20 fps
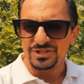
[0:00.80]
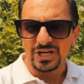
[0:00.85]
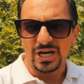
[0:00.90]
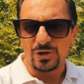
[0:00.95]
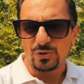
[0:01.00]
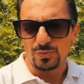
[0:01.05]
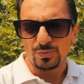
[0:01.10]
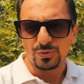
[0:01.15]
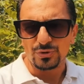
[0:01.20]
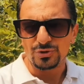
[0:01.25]

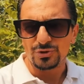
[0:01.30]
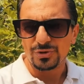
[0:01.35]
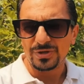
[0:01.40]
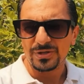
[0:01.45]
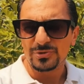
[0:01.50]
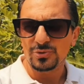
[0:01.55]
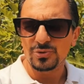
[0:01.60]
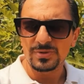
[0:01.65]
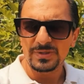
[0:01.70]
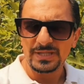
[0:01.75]
Ciao,
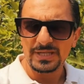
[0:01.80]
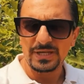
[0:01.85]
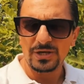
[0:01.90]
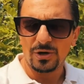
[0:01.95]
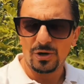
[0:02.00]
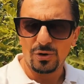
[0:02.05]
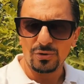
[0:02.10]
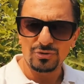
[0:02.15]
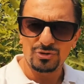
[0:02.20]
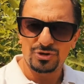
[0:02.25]
buongiorno a
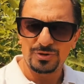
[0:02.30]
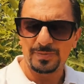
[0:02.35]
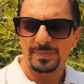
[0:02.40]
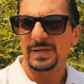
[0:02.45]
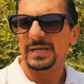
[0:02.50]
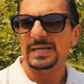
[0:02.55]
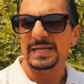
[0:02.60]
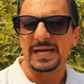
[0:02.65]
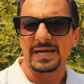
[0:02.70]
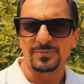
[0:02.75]
tutti. Oggi
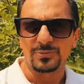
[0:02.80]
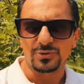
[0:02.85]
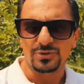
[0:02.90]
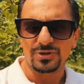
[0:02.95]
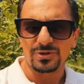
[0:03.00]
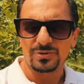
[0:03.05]
parliamo